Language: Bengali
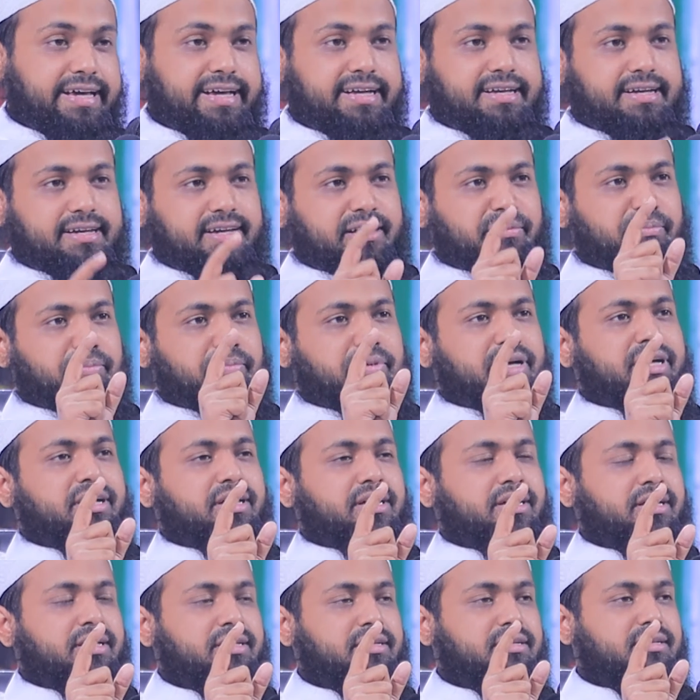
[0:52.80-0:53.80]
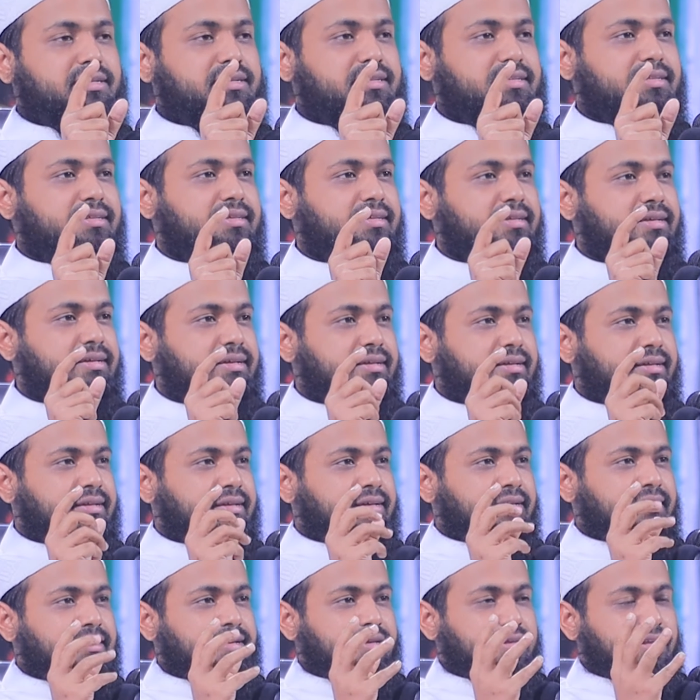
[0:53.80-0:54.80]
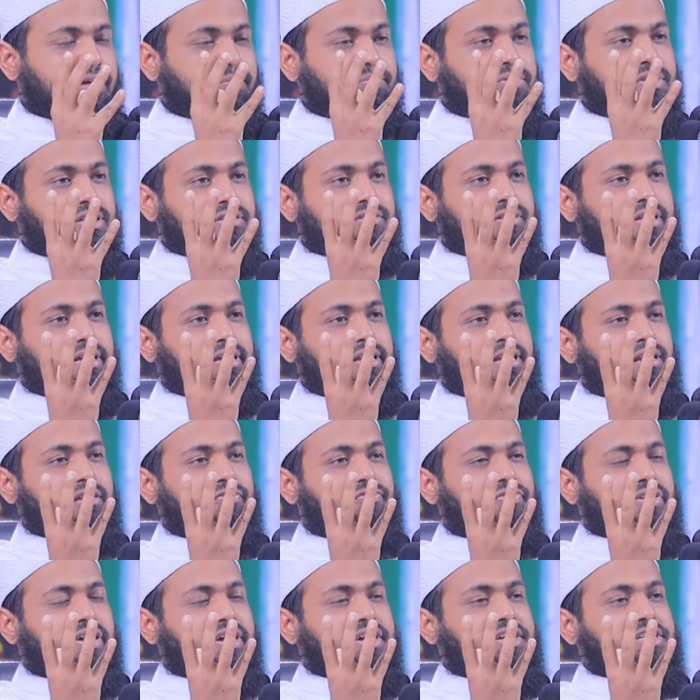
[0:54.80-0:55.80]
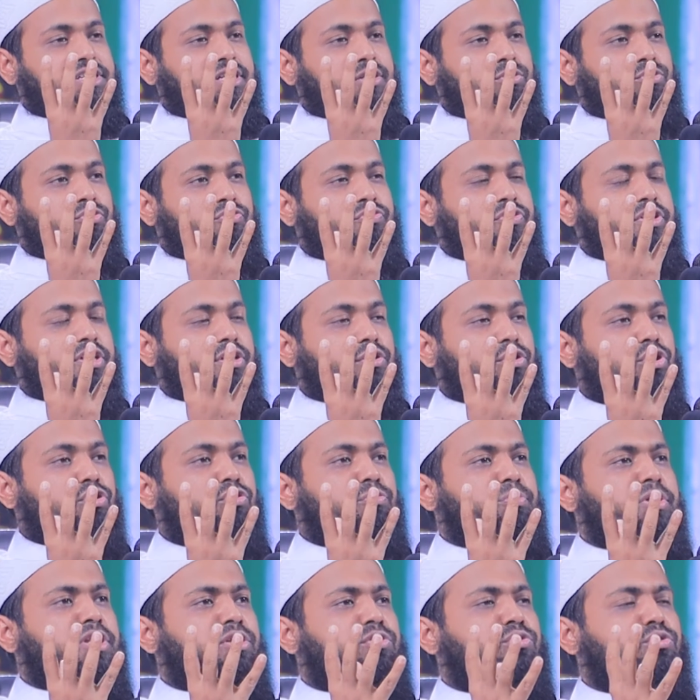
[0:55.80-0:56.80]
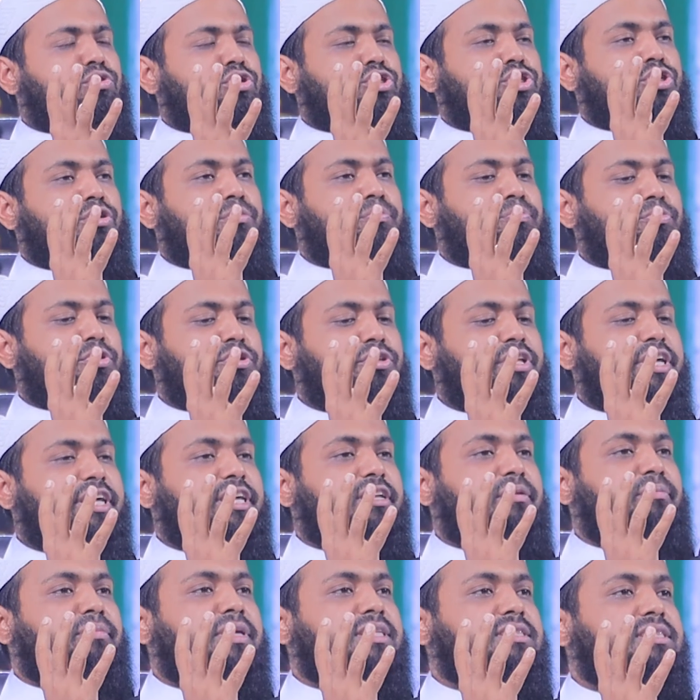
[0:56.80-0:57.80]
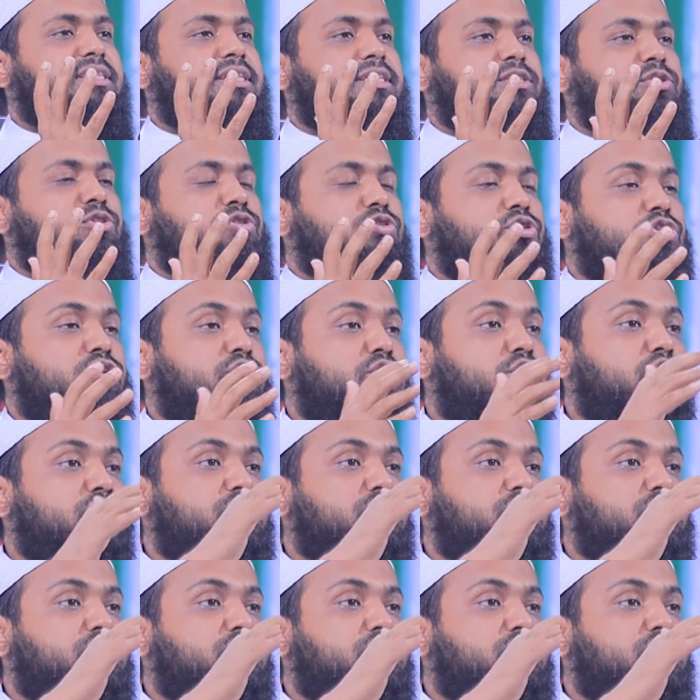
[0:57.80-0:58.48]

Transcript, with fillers: এক নাম্বার লামতাজহারিল ফাহিসা তুফি কওমিন কোন সম্প্রদায়ের মাঝে যখন